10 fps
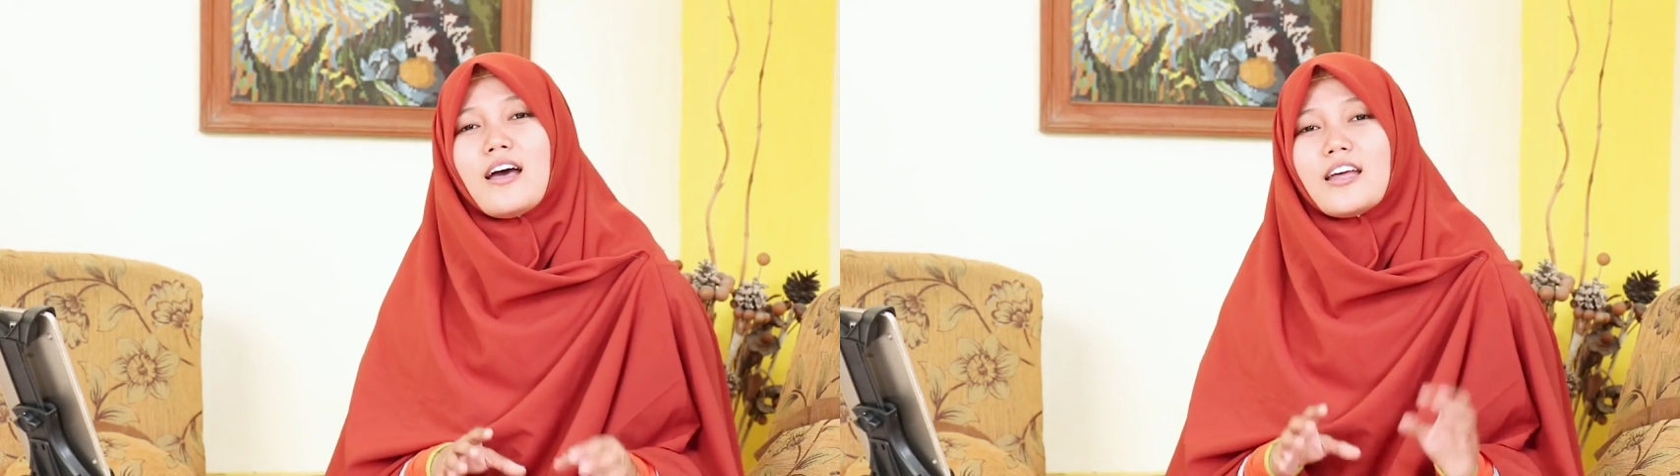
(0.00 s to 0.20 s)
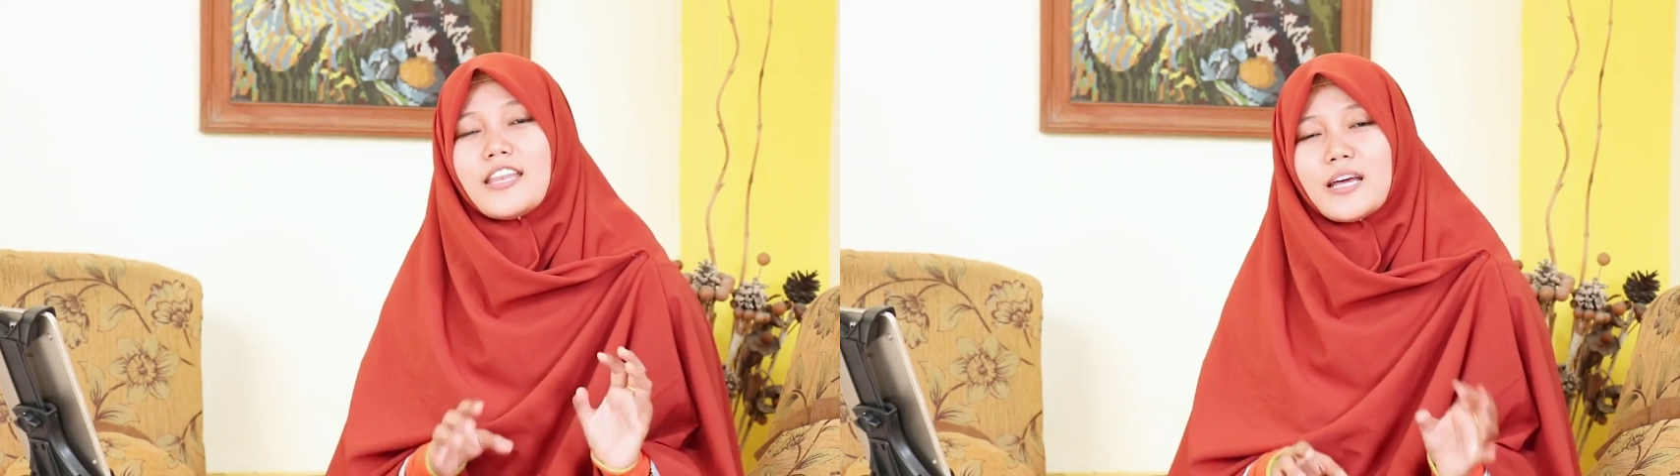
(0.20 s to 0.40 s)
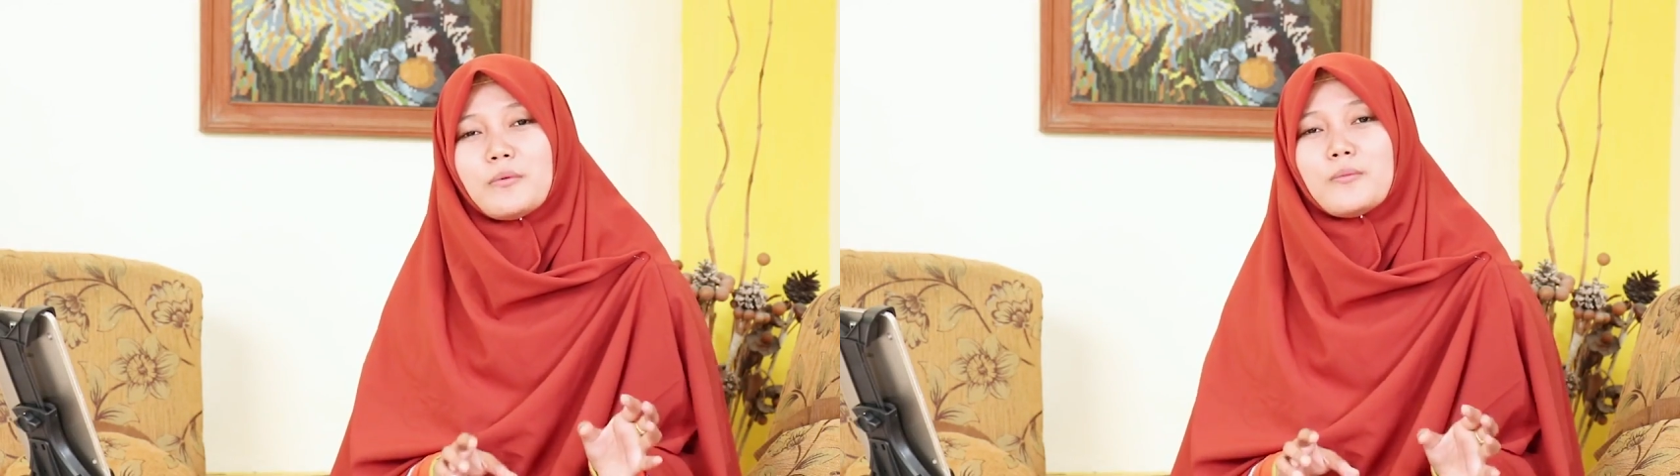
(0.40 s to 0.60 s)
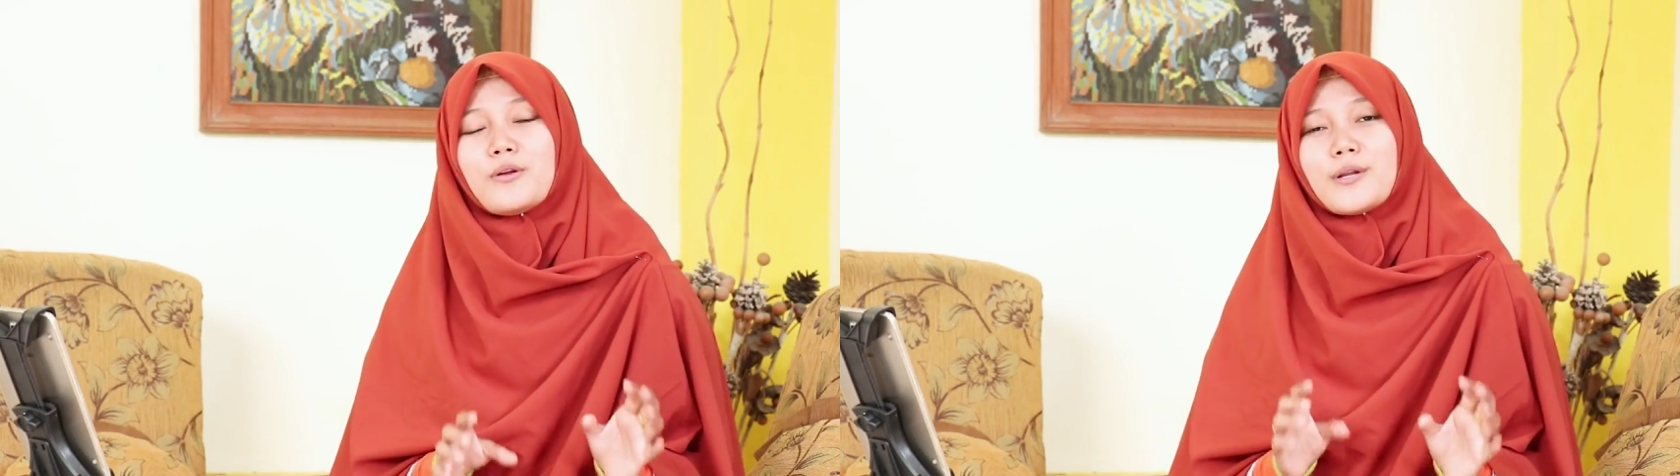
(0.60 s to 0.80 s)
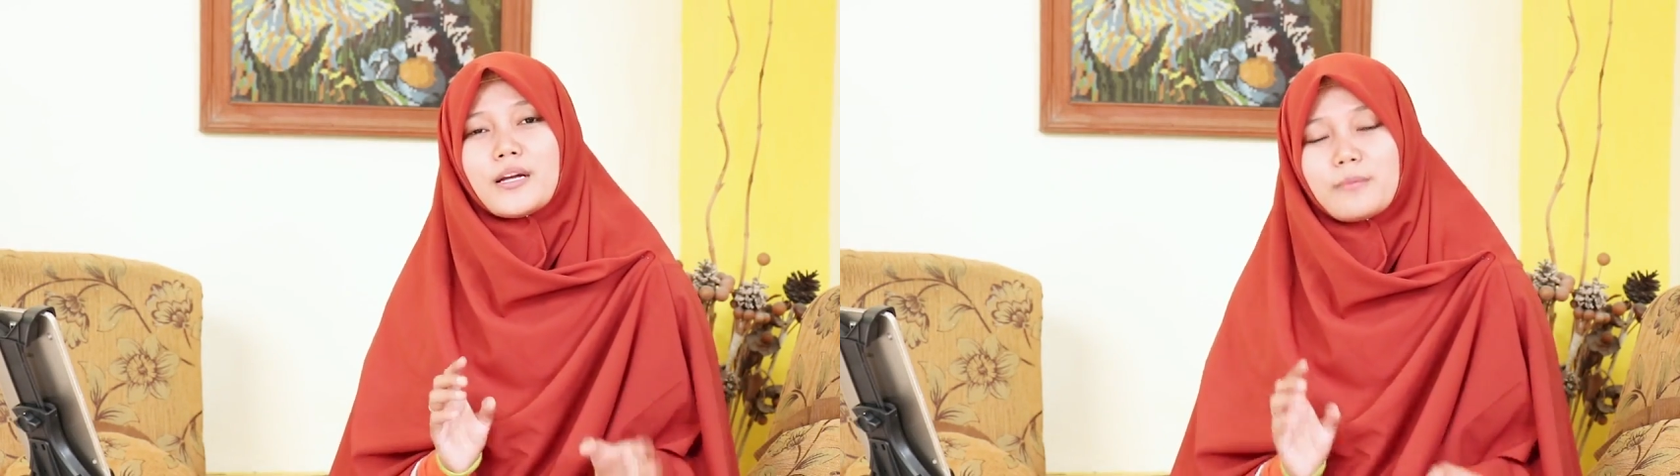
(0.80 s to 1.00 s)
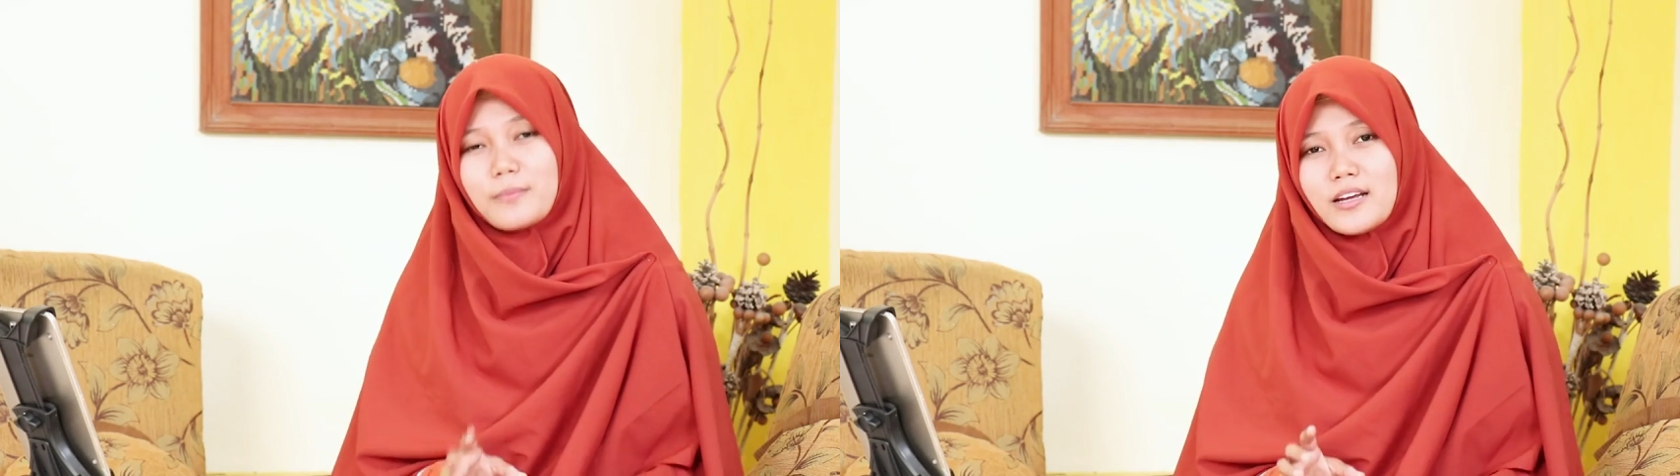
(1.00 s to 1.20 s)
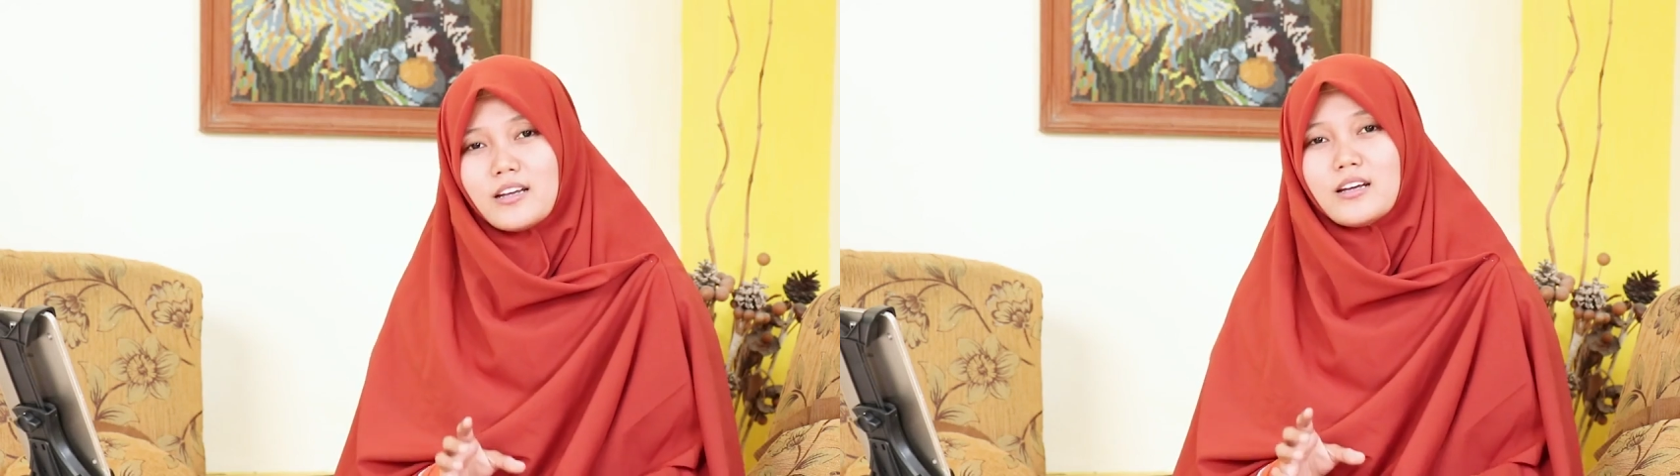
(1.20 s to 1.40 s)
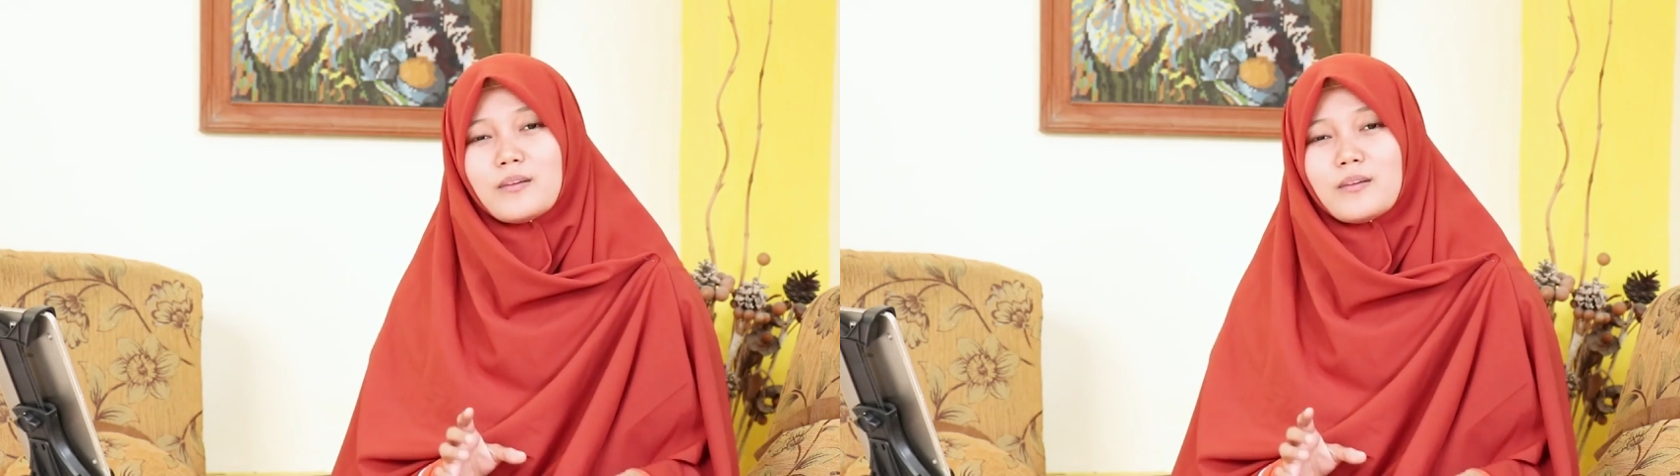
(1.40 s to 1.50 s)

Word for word: ada beberapa